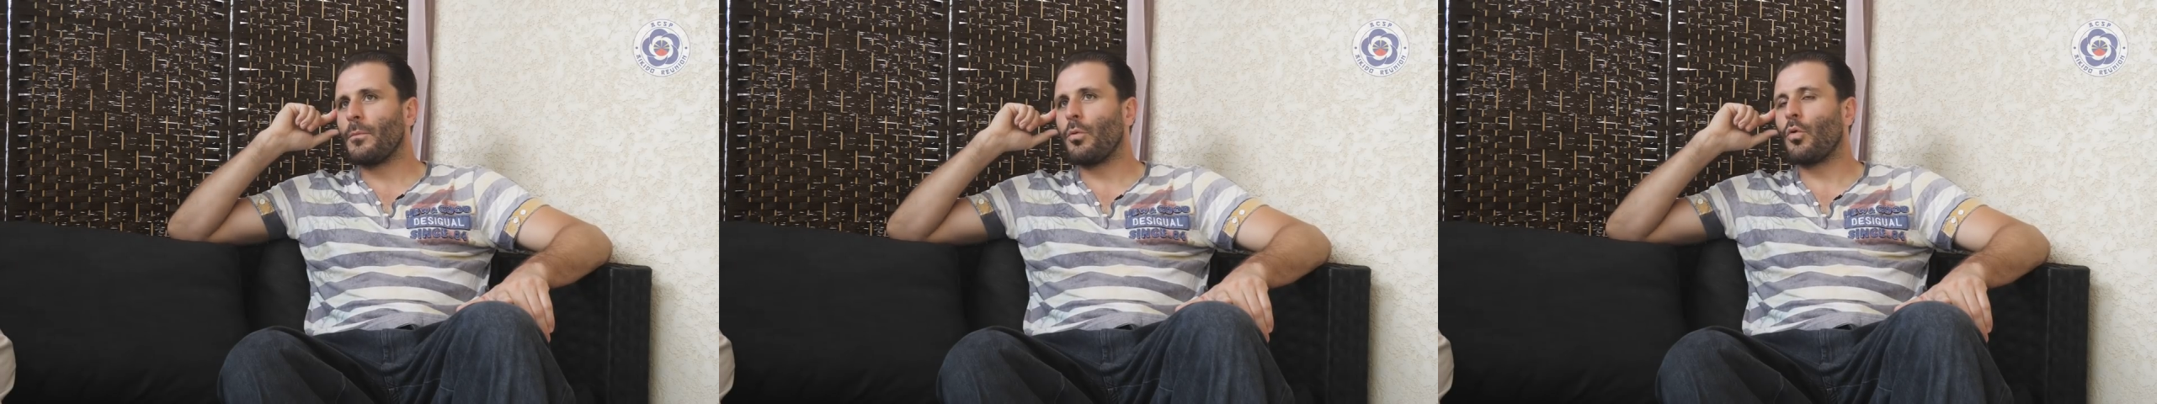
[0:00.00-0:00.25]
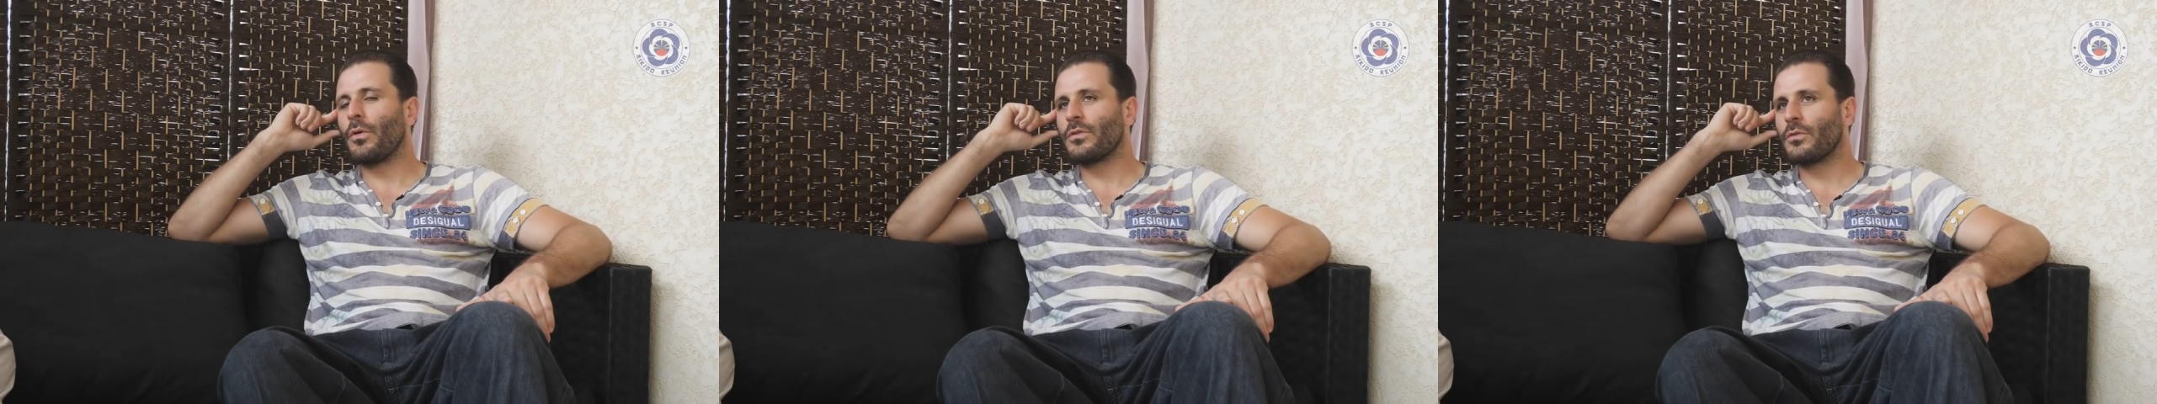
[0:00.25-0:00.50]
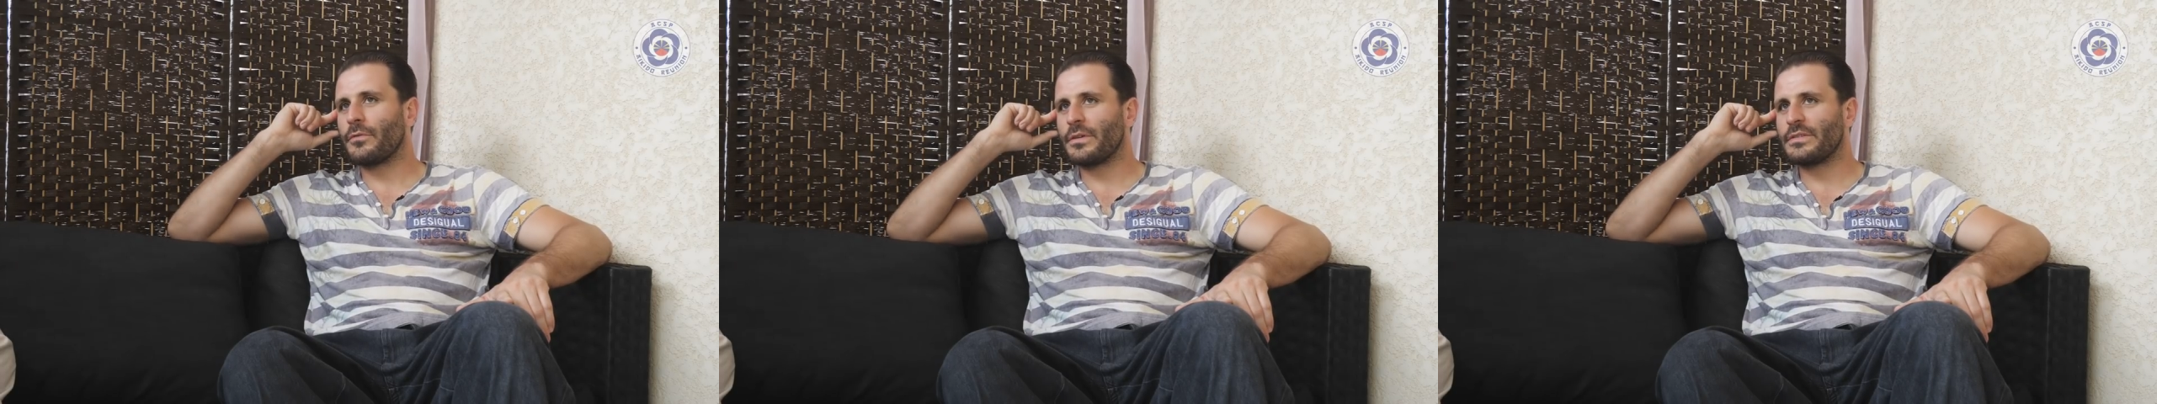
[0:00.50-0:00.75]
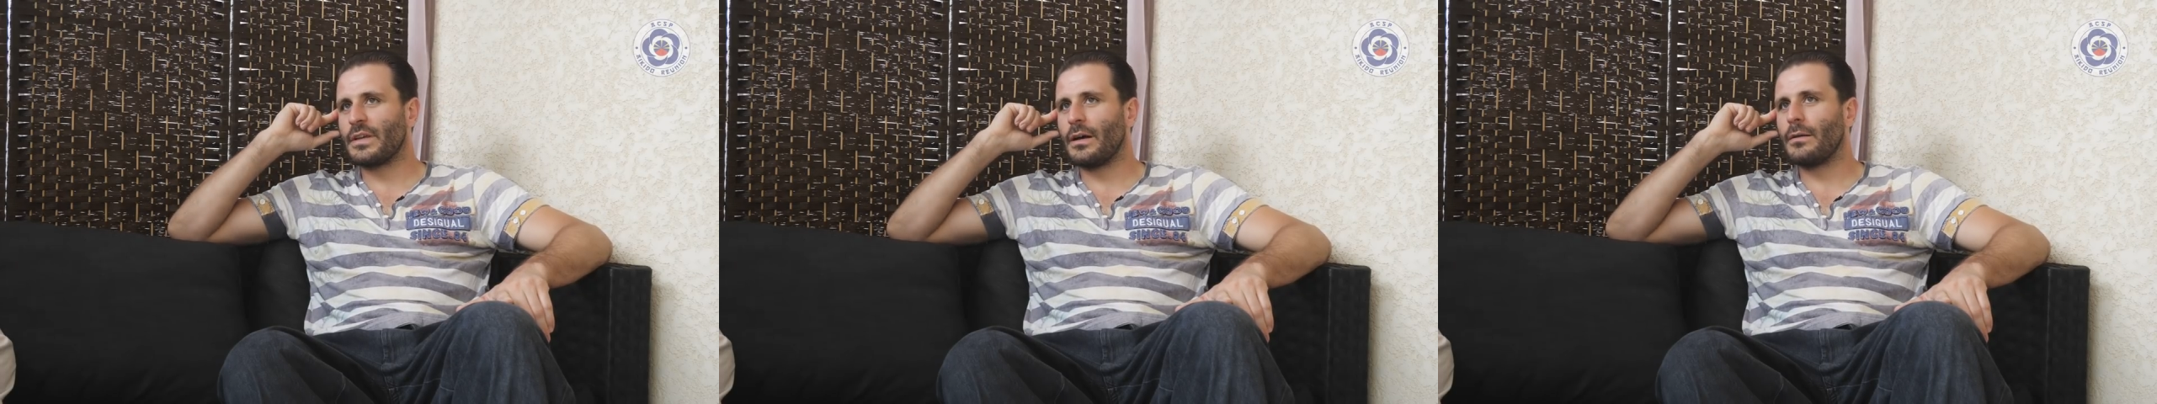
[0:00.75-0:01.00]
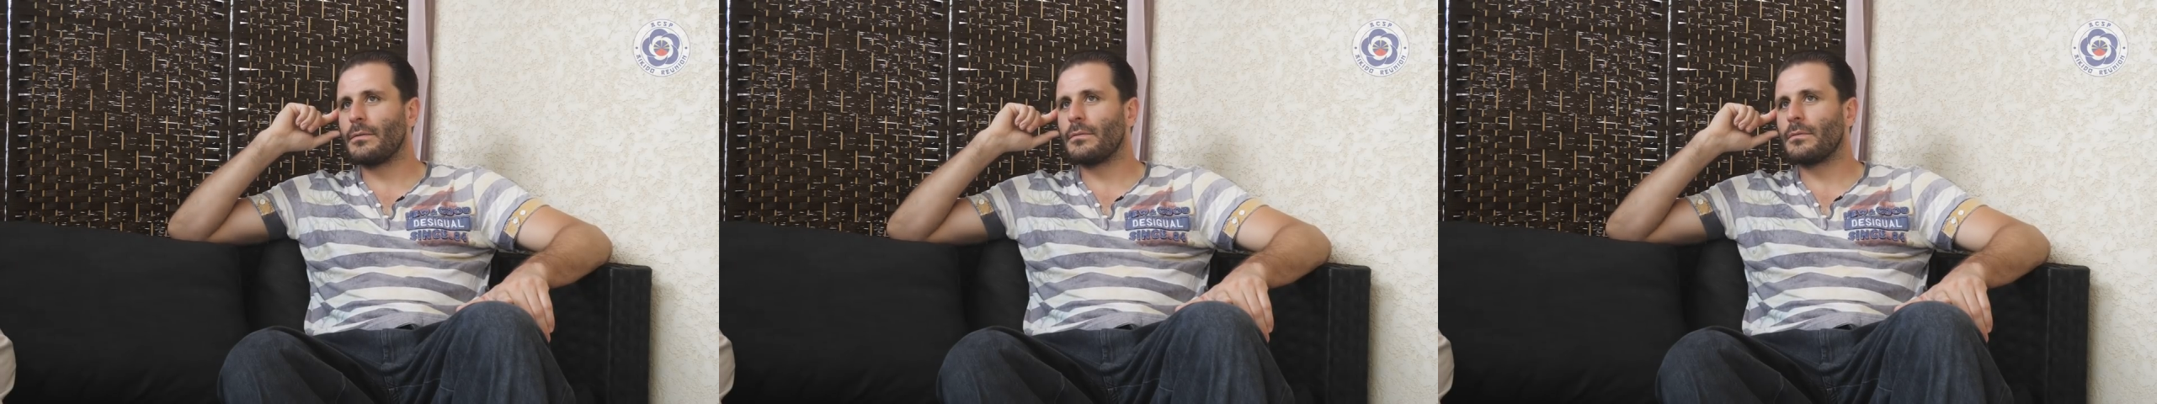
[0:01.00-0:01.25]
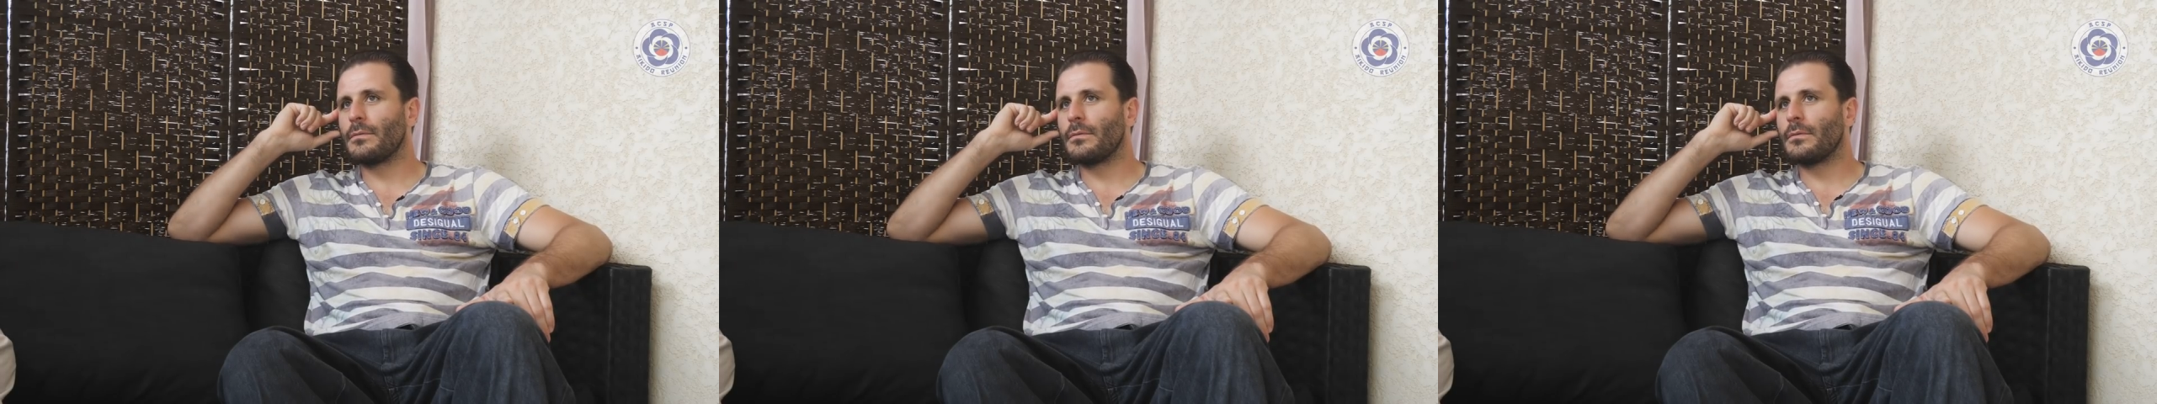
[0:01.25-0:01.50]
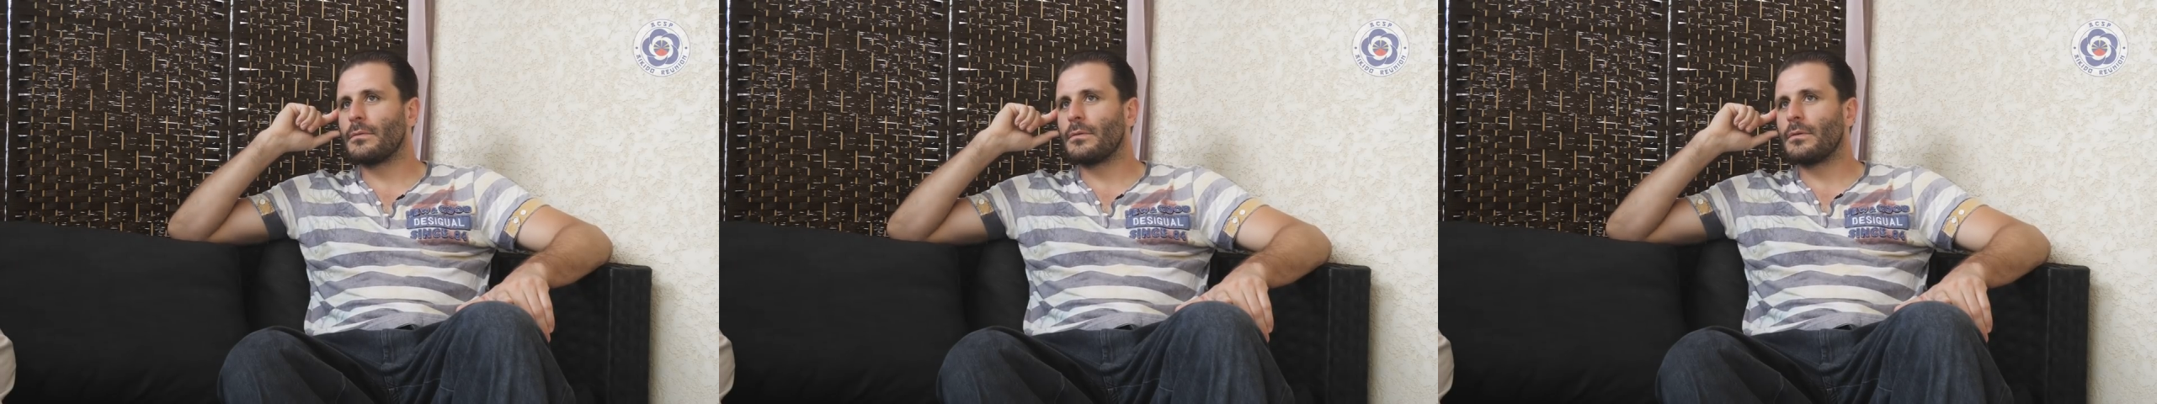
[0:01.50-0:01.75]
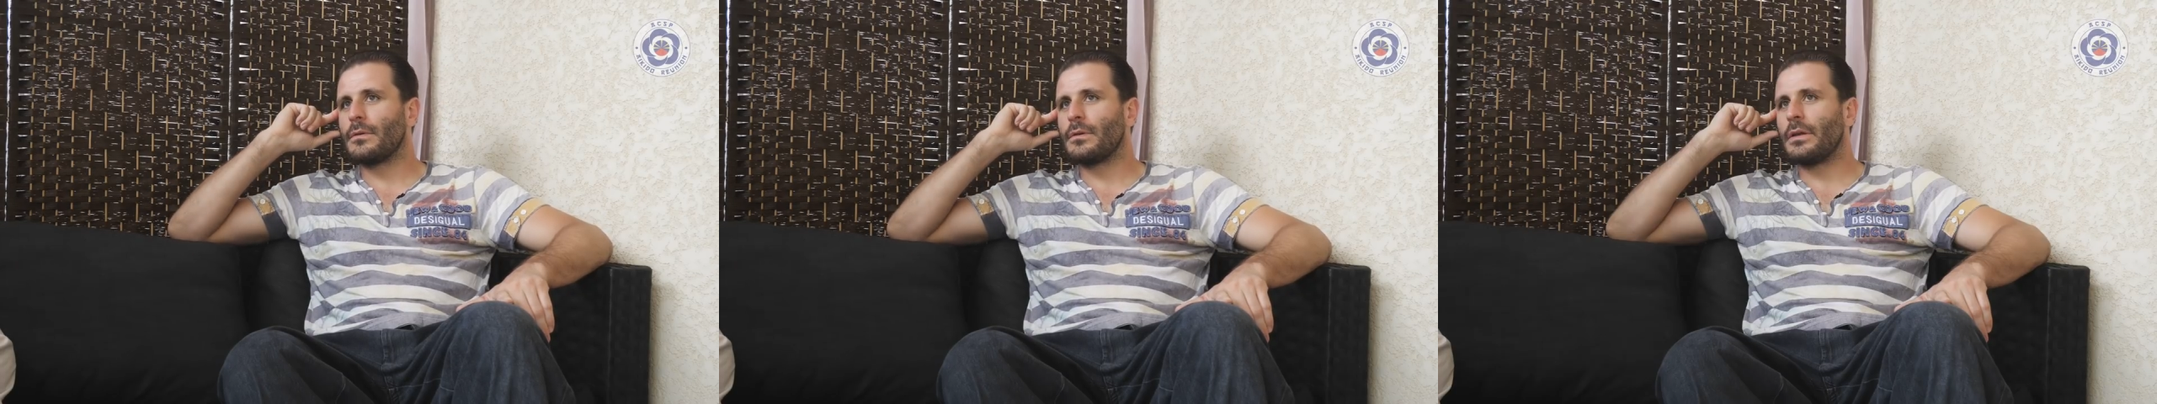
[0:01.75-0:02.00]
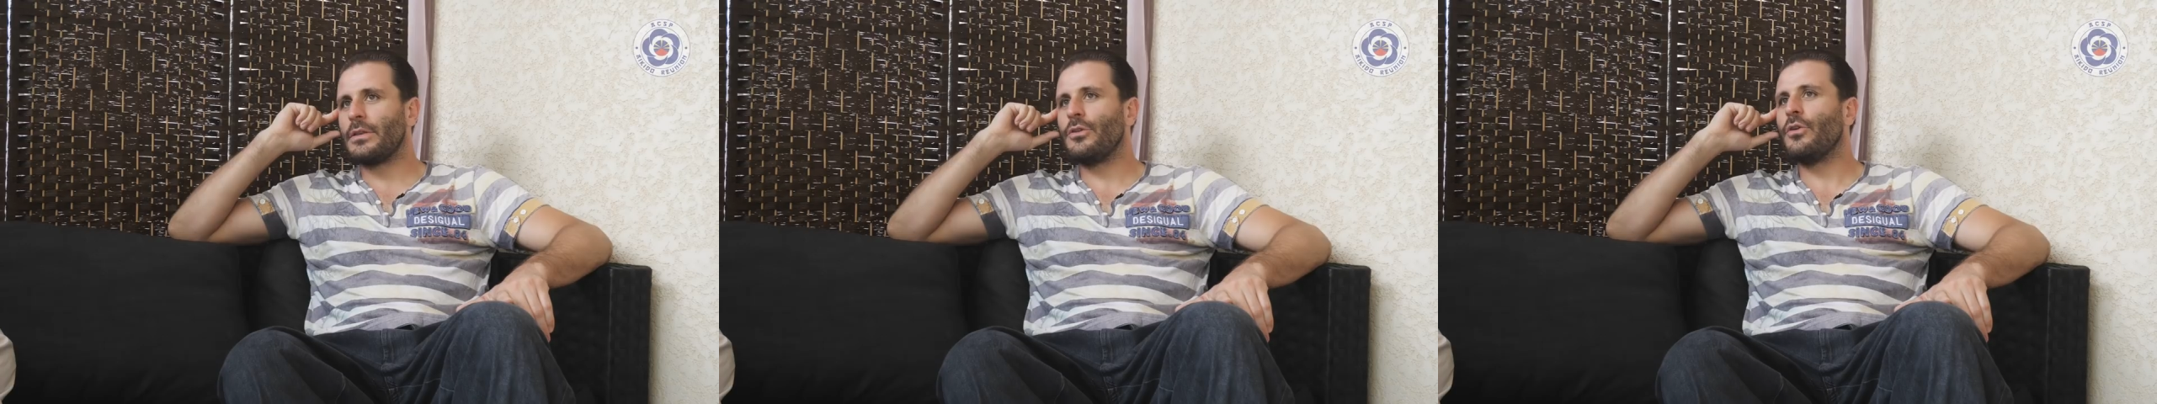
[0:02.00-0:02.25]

pourquoi est-ce qu'on fait ça Il